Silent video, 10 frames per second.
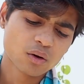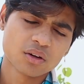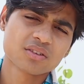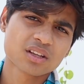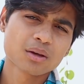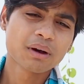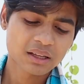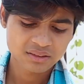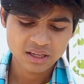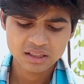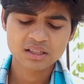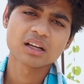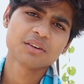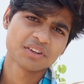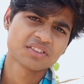और इसके बाद शायद
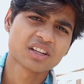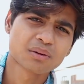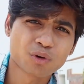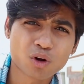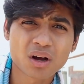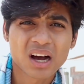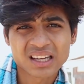कल फिर से एक ब्लॉग